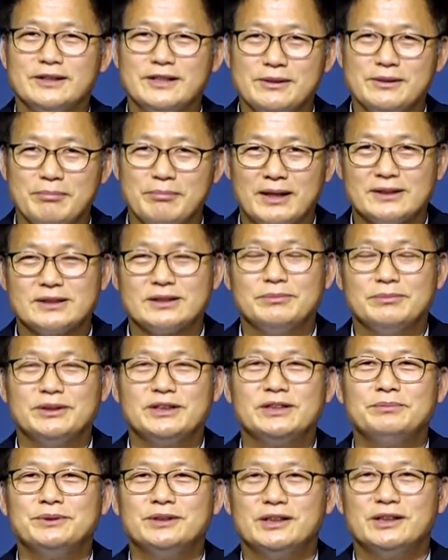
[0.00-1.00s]
이 말씀이
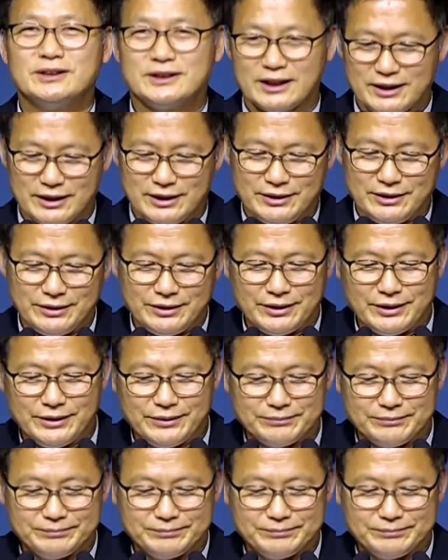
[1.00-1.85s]
17장에 있는 거예요.